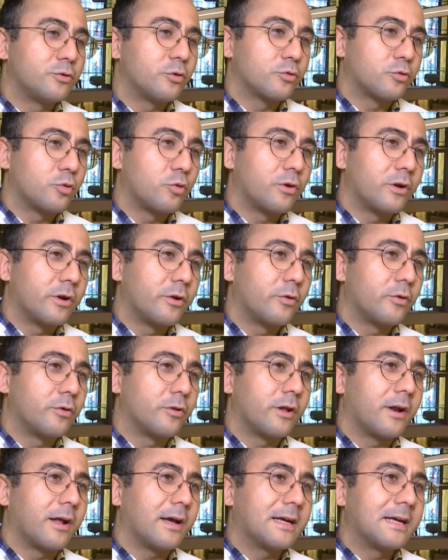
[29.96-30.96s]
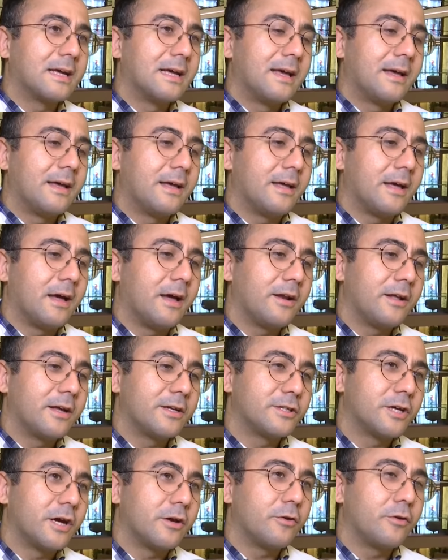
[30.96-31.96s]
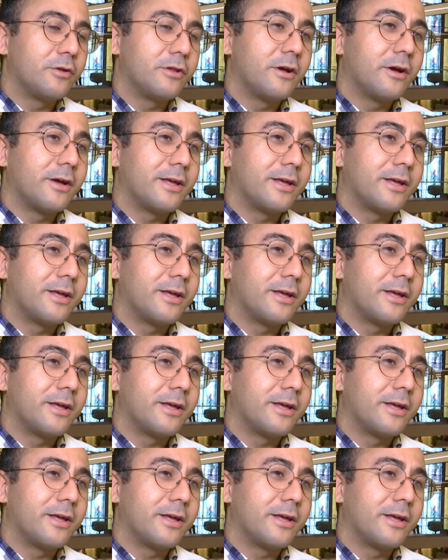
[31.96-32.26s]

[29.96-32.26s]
doktorları olarak e, her geçen gün